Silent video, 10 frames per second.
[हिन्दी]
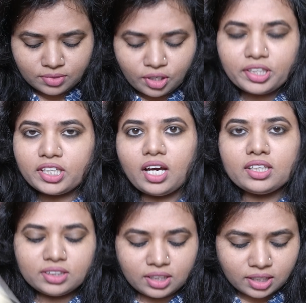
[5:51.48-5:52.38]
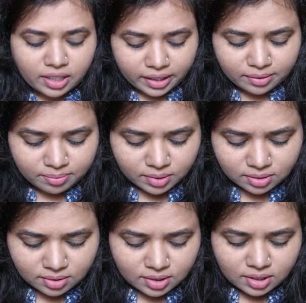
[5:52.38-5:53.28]
और क्या चाहिए लाइफ में
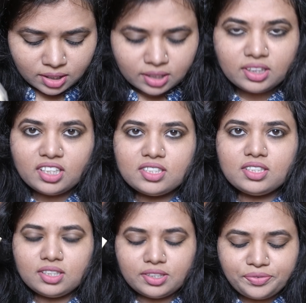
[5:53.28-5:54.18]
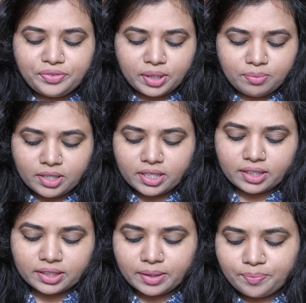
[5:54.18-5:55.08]
इतनी अच्छी चीज़ फ्री मिल
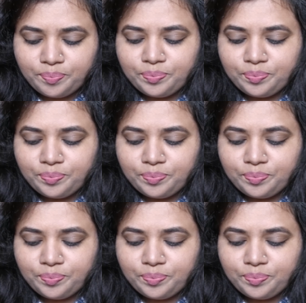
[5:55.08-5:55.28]
जाती है